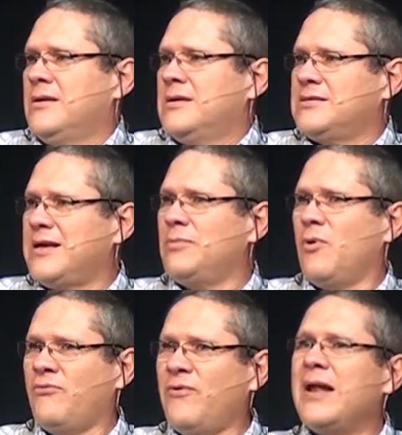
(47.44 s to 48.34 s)
Sabe, a
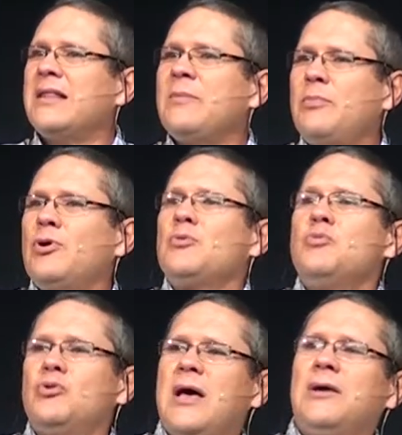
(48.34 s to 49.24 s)
oferta pode
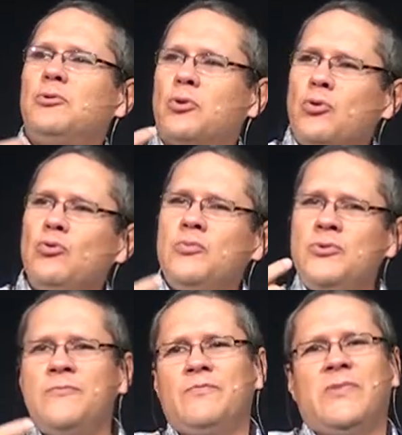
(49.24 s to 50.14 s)
mudar o
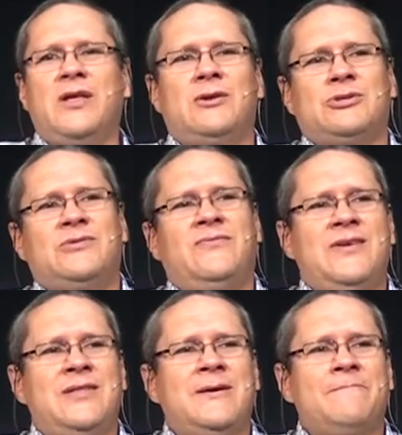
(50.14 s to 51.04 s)
rumo da nossa
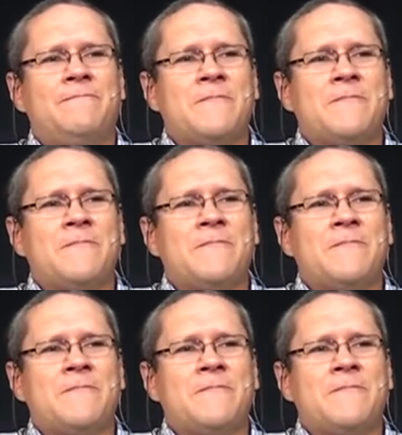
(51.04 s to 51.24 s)
vida.